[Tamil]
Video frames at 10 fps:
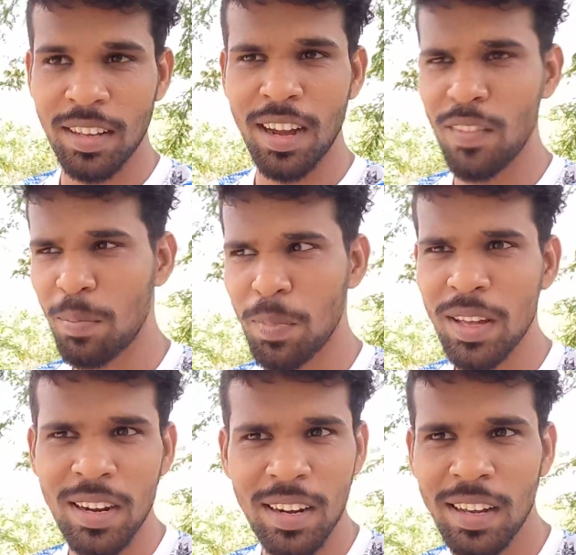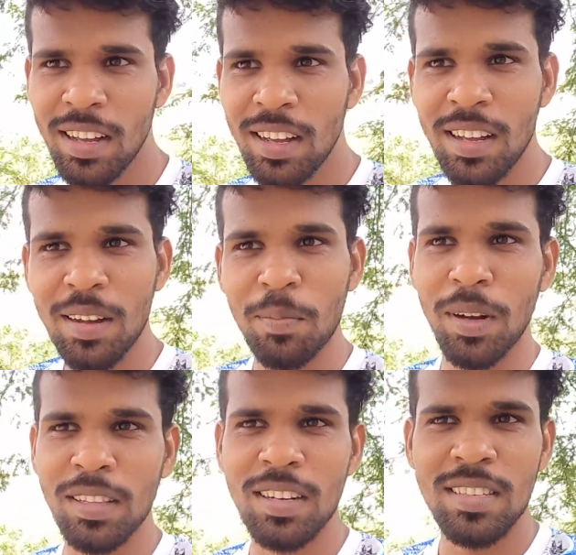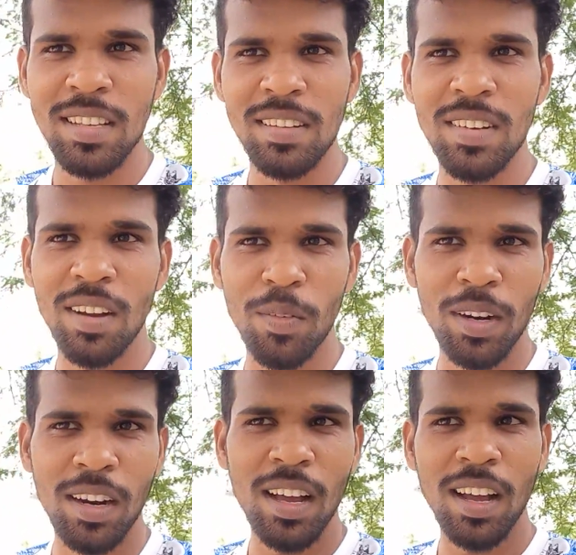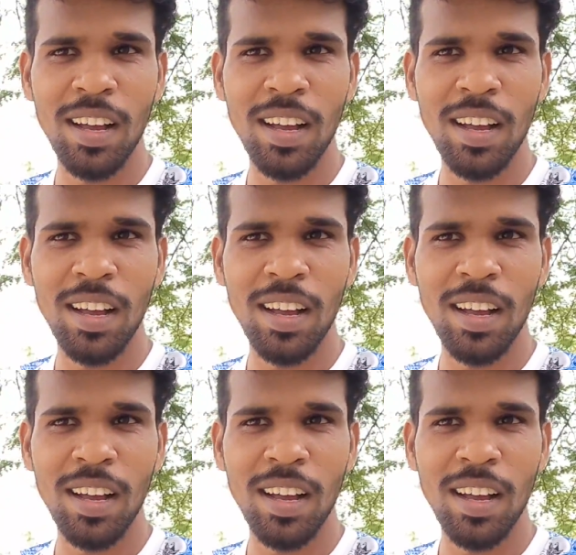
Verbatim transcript: அவன் பேர் என்ன மதுரை செல்வா அவனால